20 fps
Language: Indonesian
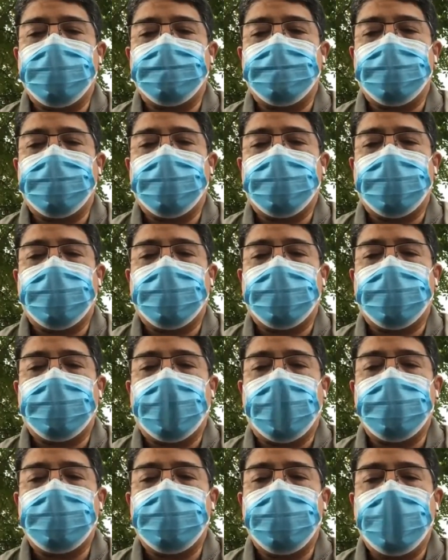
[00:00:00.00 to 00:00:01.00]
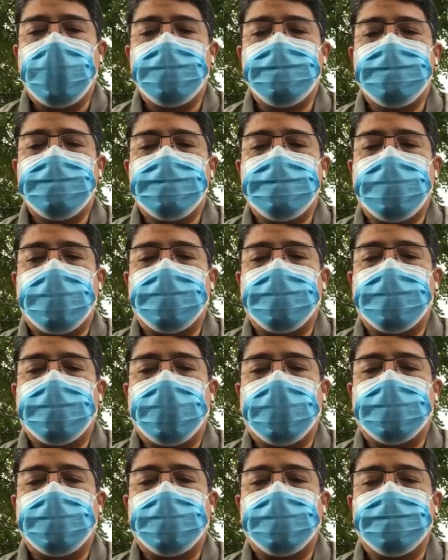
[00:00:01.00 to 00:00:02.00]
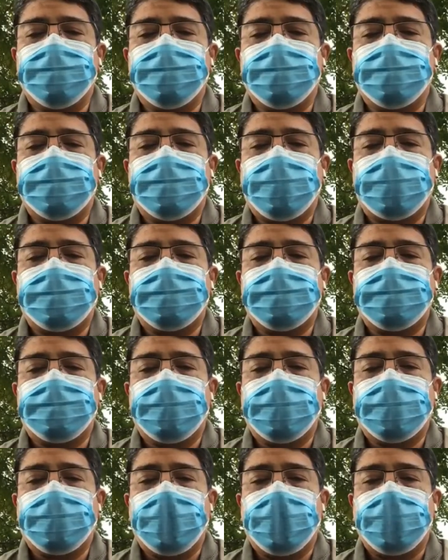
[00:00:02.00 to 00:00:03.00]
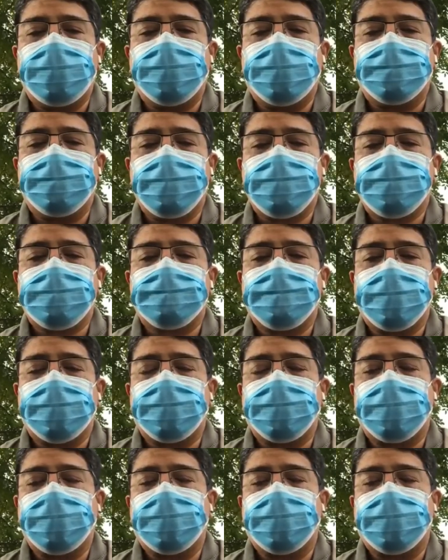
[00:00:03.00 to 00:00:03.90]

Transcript: kain halus dan digantungkannya kalung emas pada lehernya.